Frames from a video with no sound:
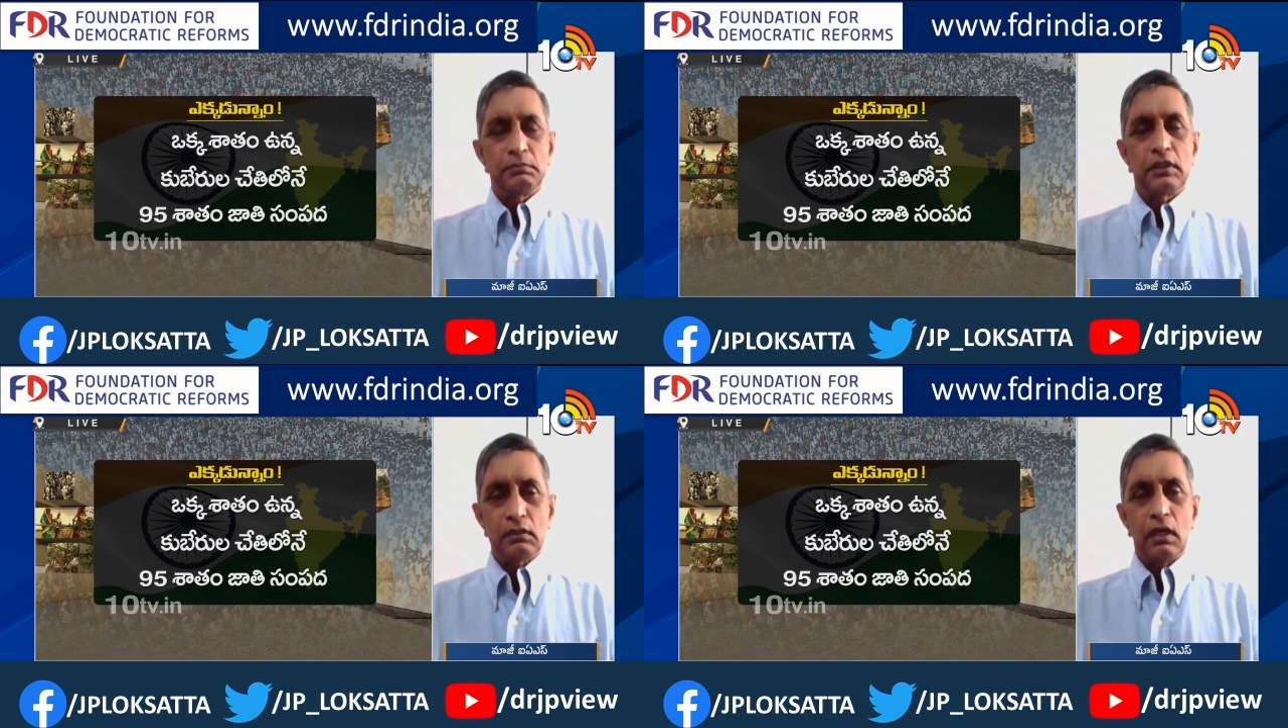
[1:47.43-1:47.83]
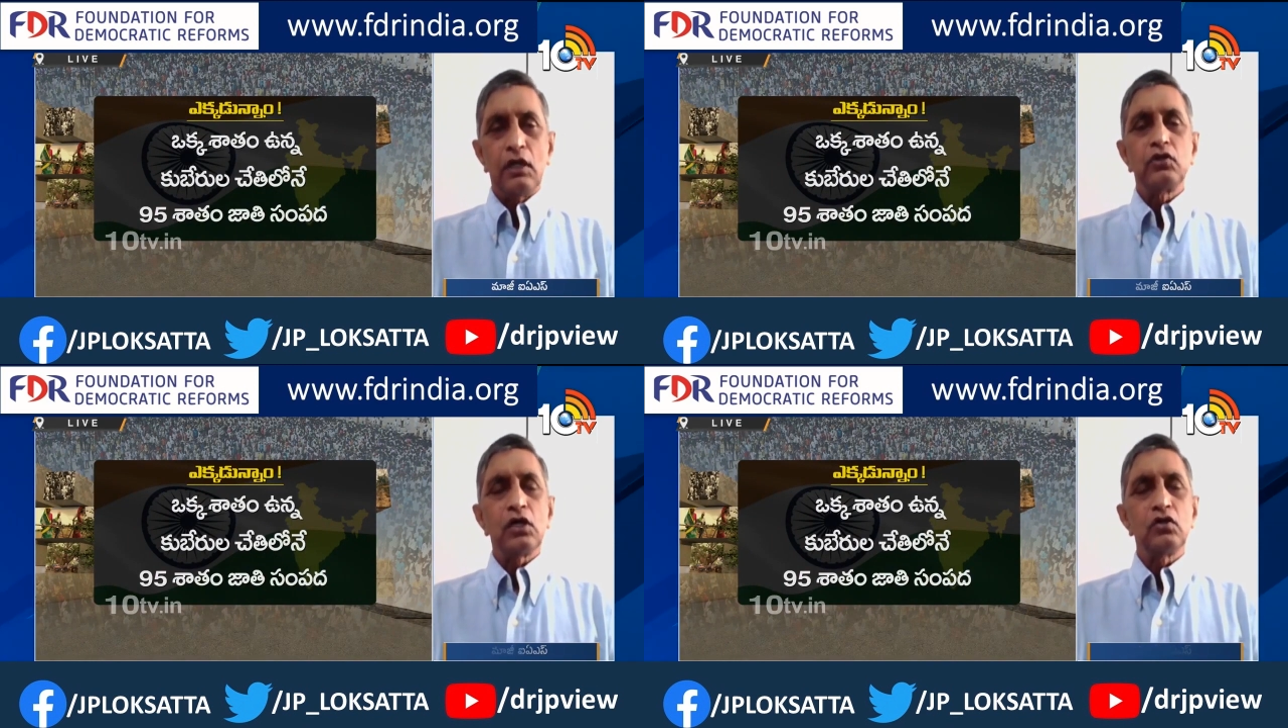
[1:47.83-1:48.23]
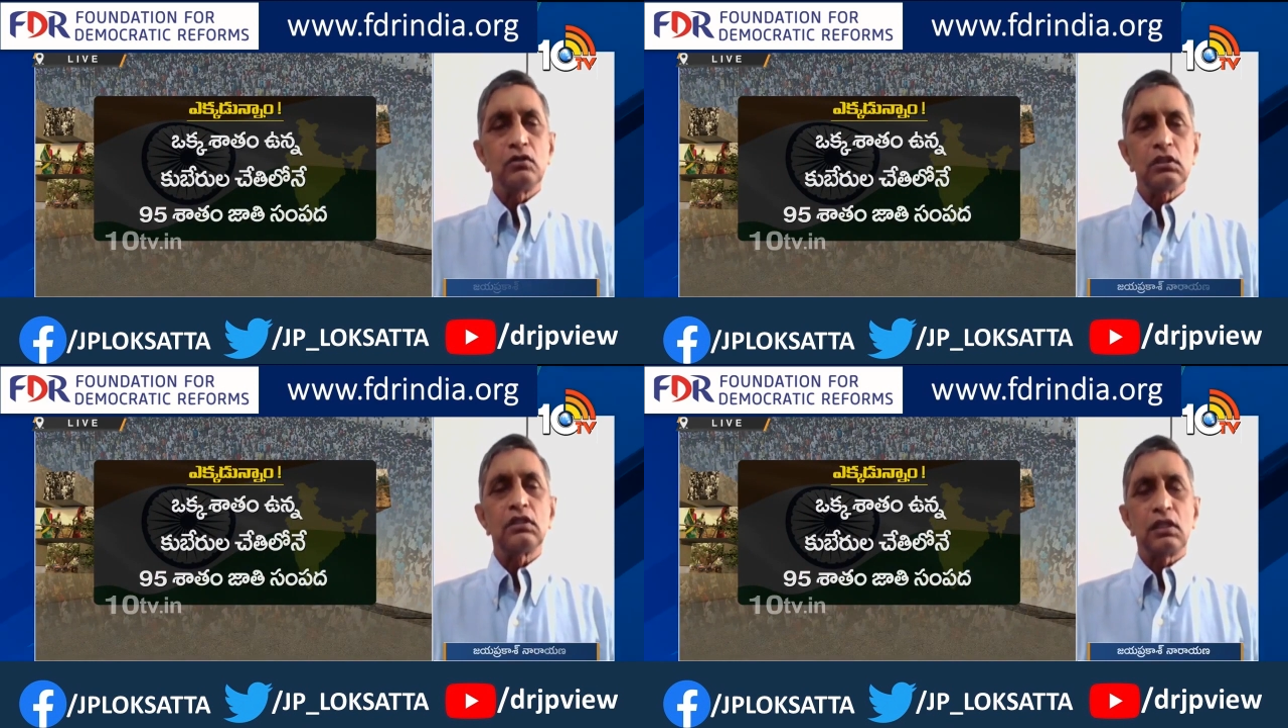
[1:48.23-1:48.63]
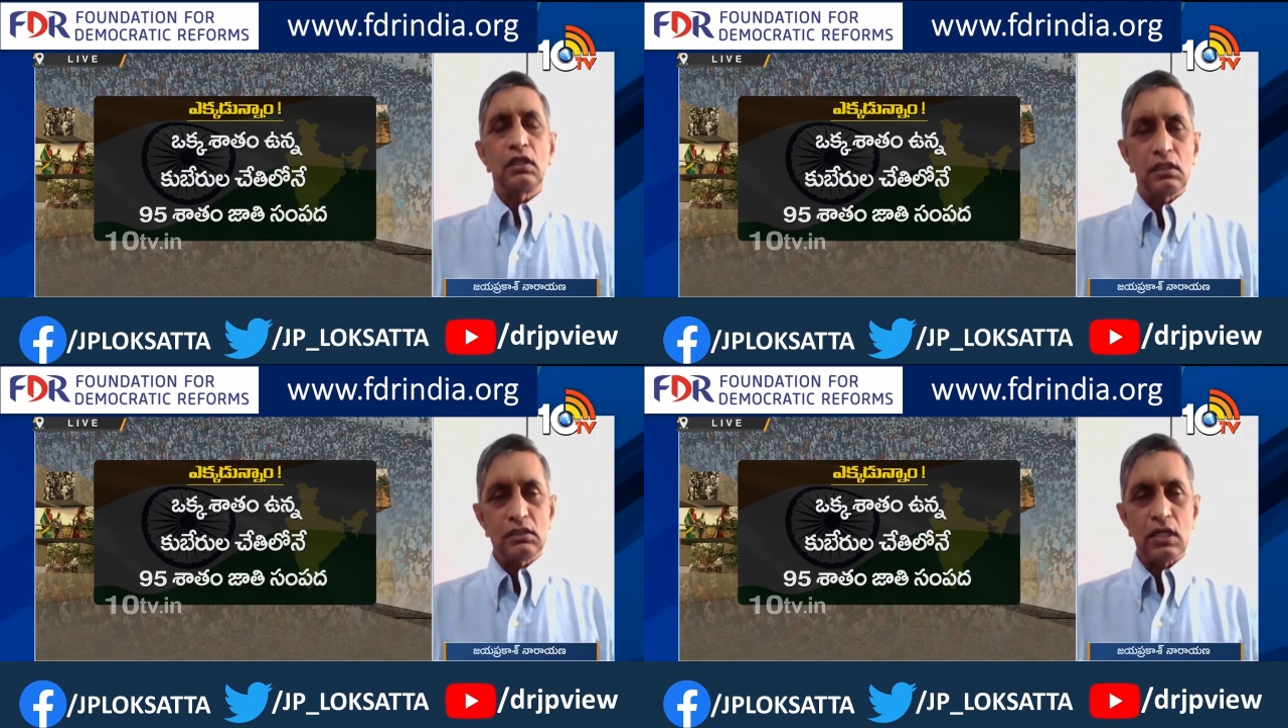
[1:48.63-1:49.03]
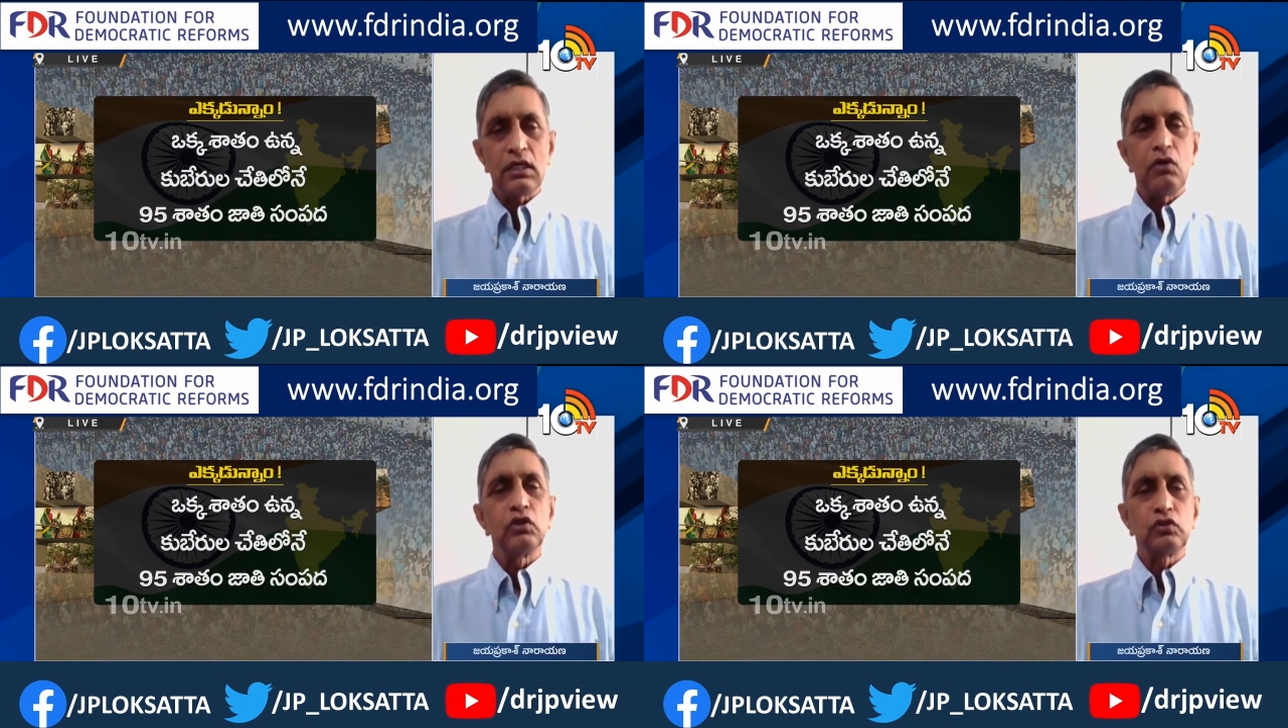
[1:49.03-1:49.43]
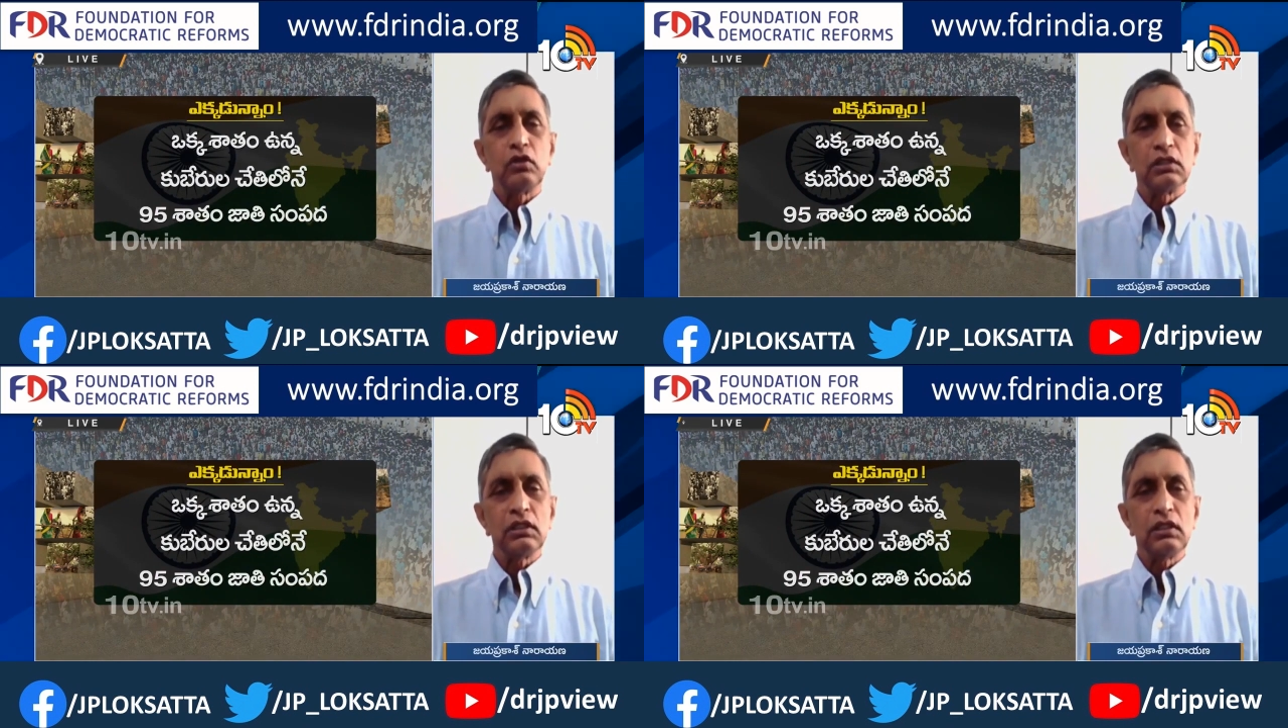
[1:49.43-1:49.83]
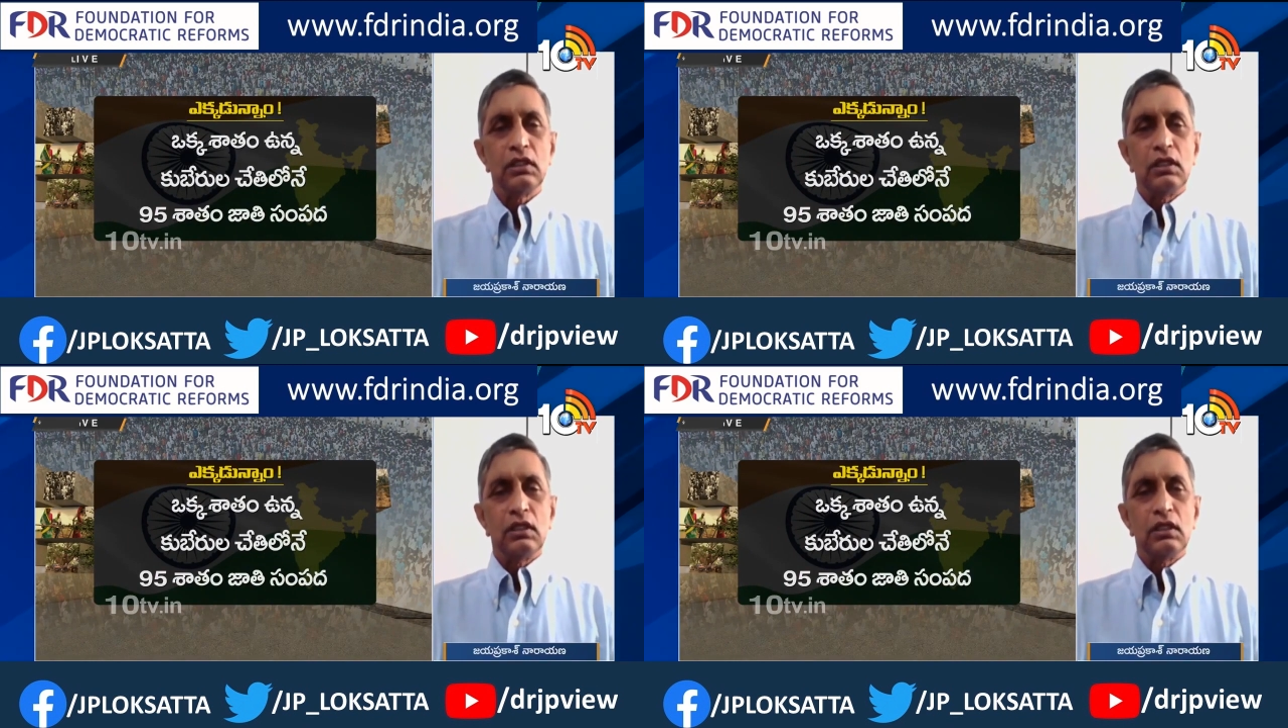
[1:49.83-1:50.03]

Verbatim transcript: మరి ఆయుధాలు ఇతర ఇతర సాయం అందుతోంది